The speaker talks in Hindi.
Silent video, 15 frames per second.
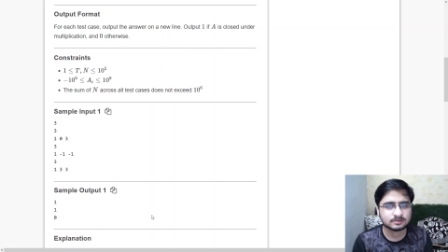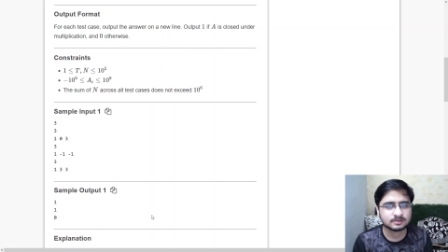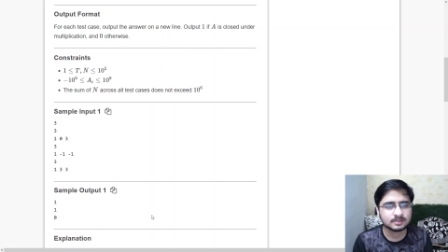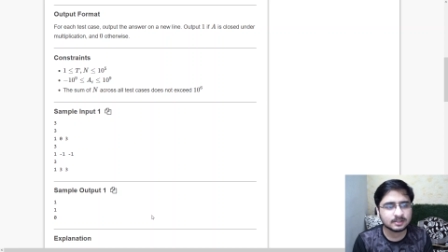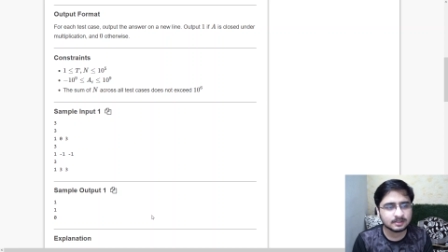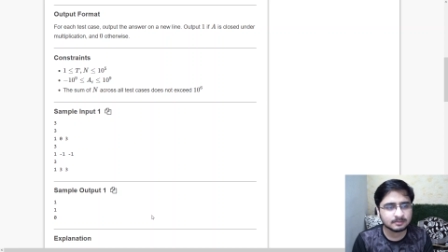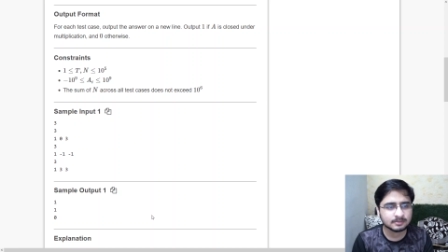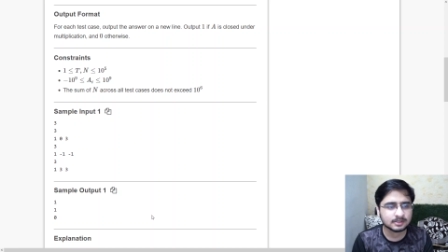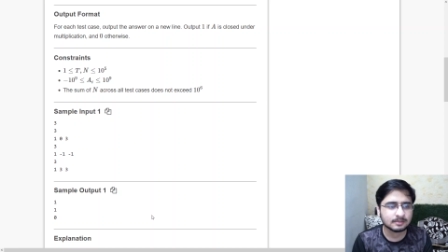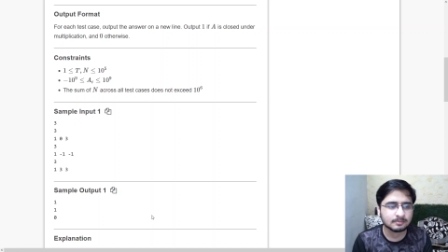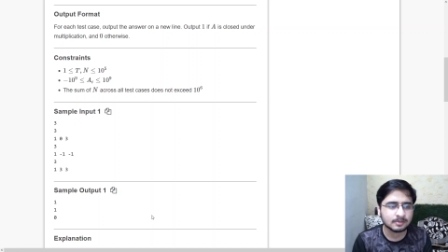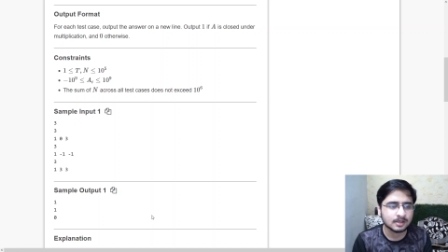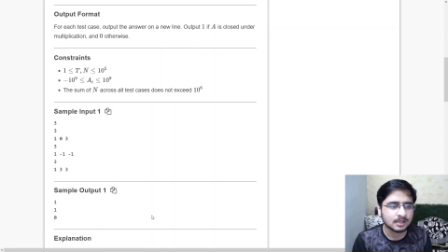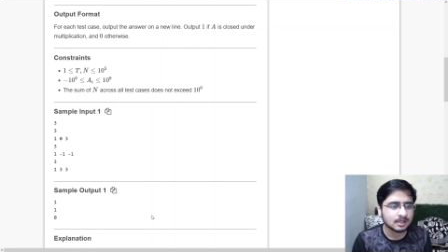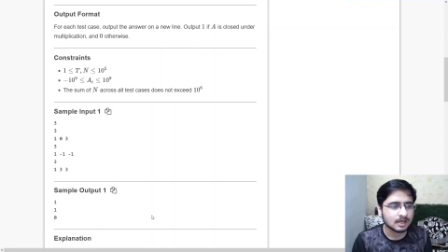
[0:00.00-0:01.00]
ही मतलब
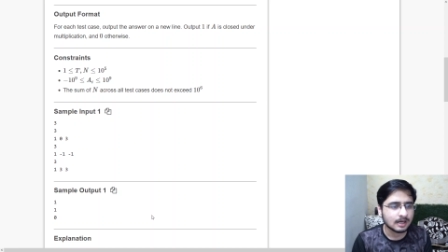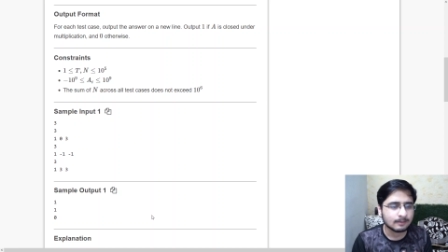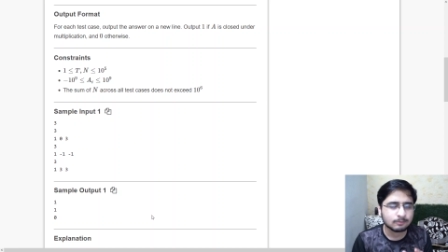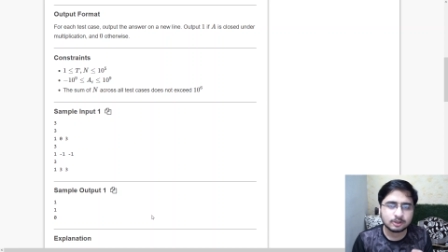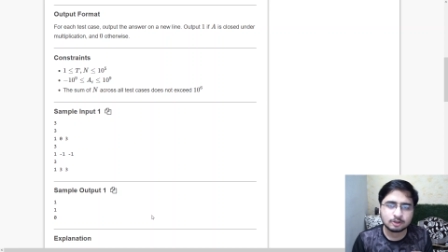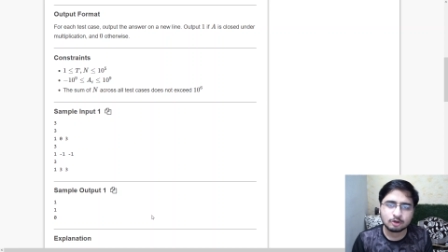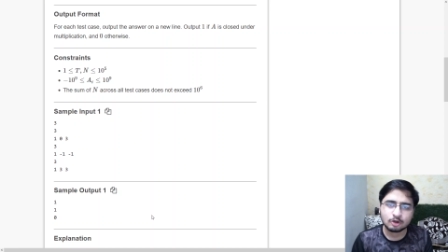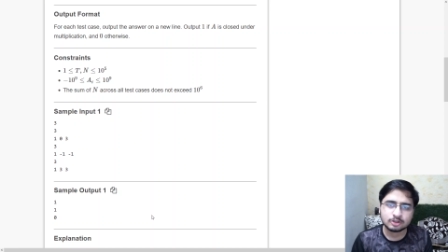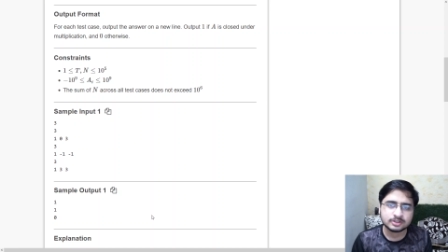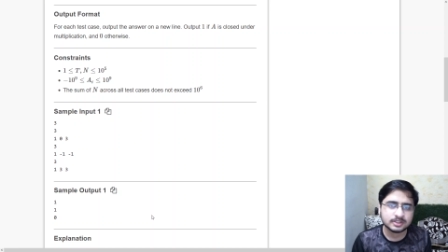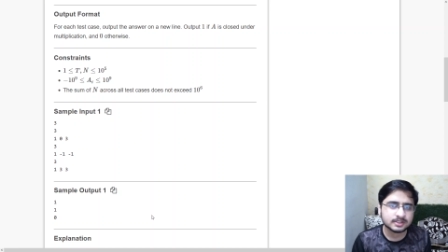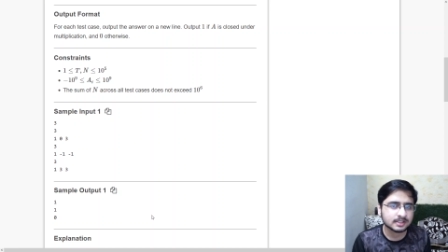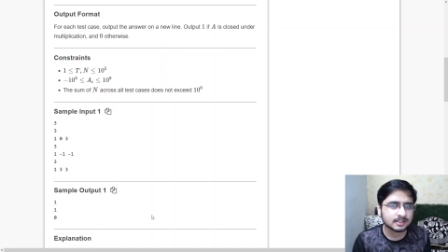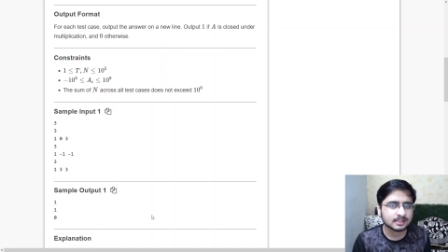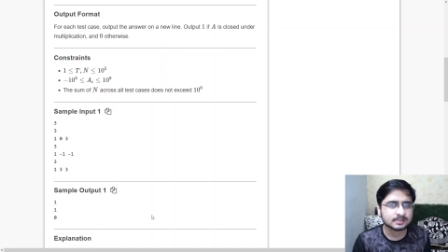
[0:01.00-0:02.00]
आपको एक लॉजिक
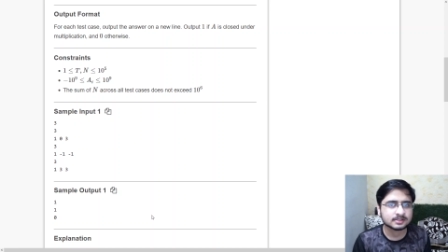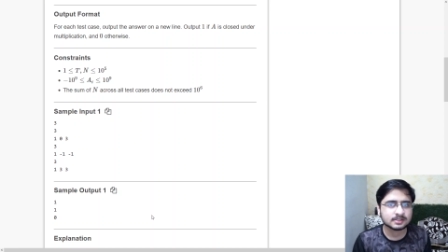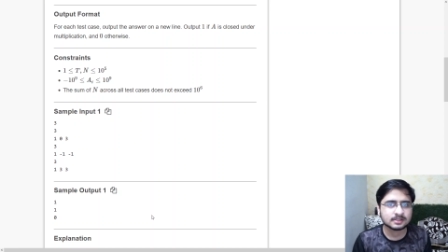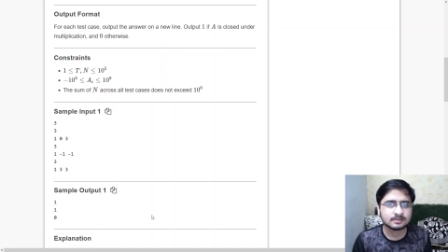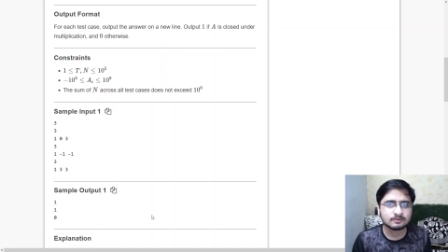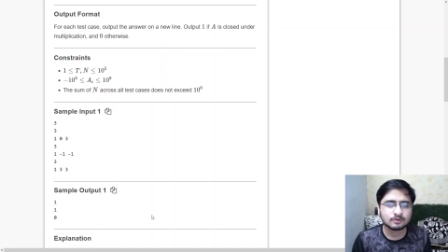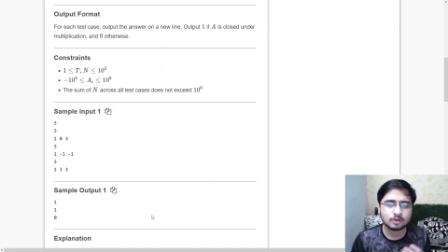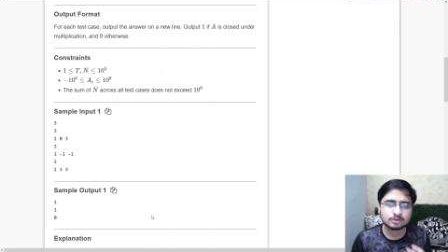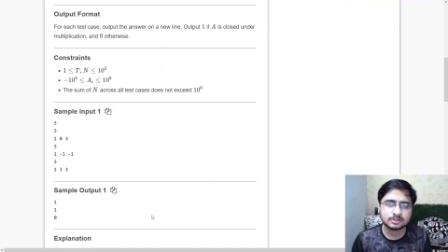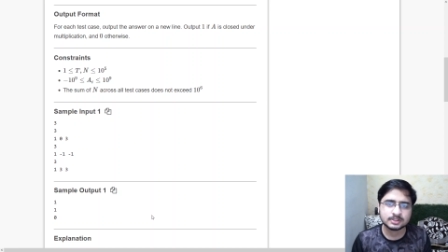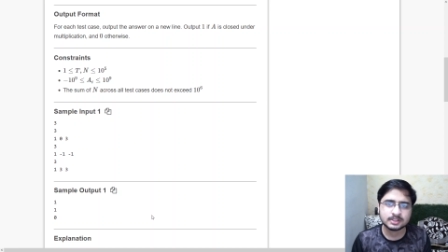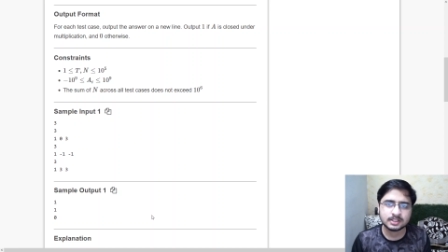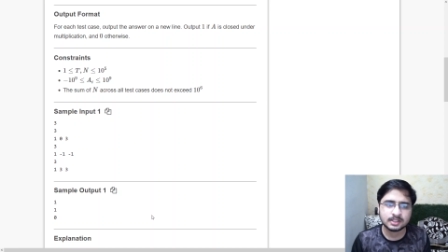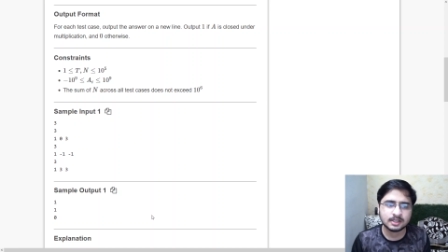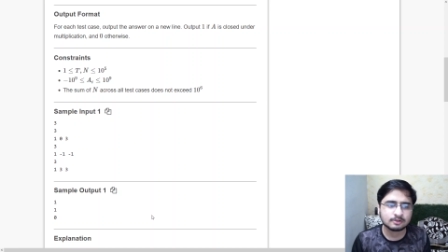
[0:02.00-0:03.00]
दिखना चाहिए वो लॉजिक
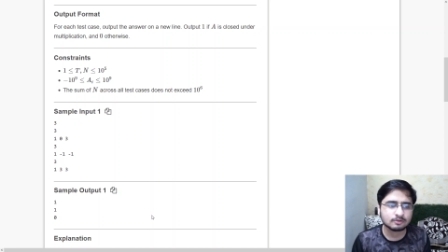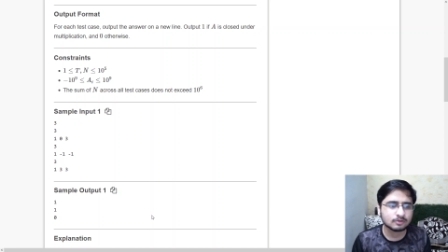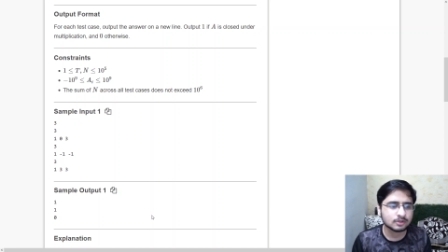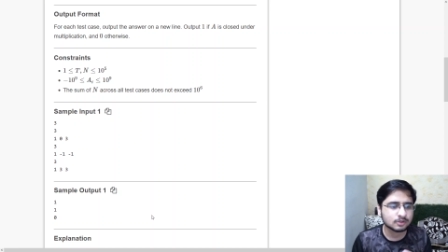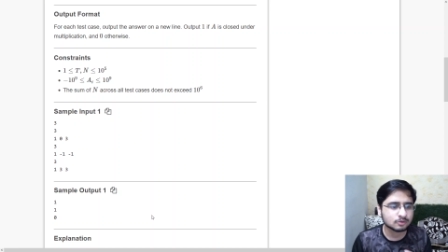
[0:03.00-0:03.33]
दिख गया तो ये